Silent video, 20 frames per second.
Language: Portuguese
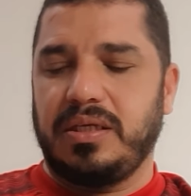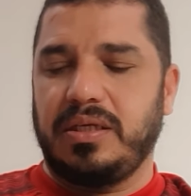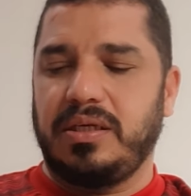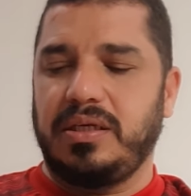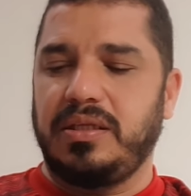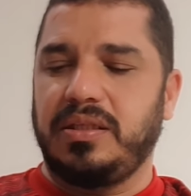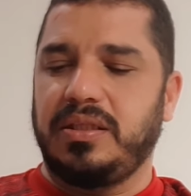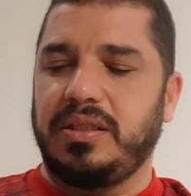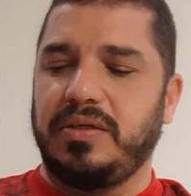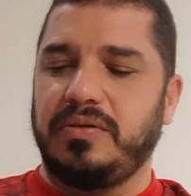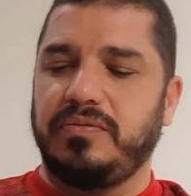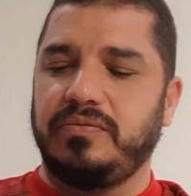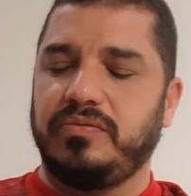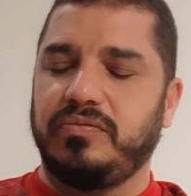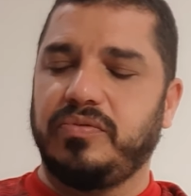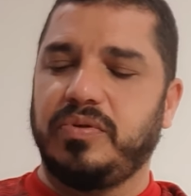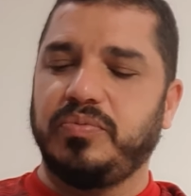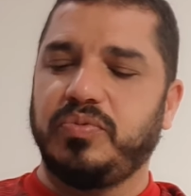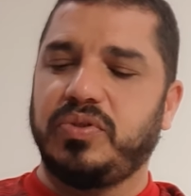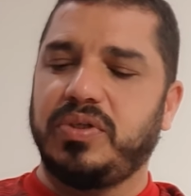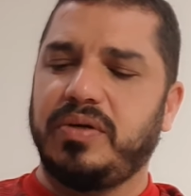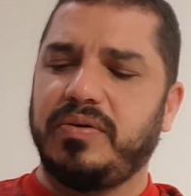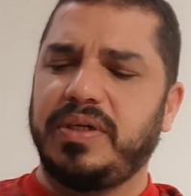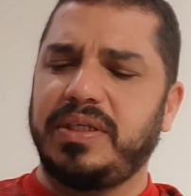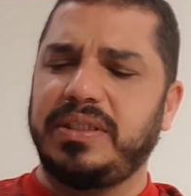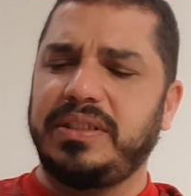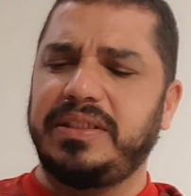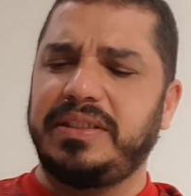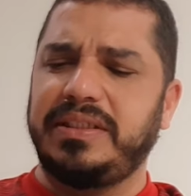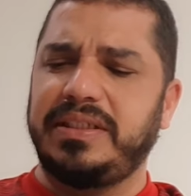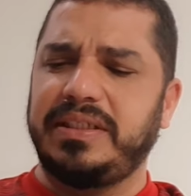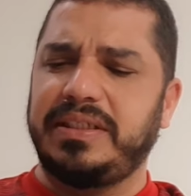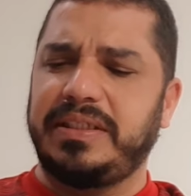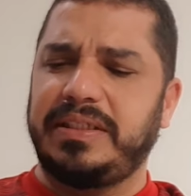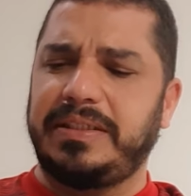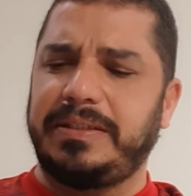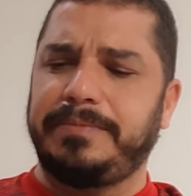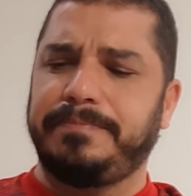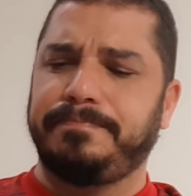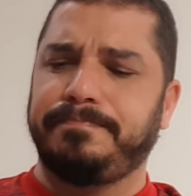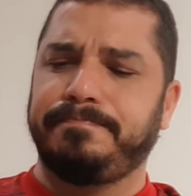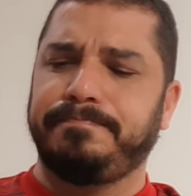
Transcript: Então, vamos dar uma lidinha aqui.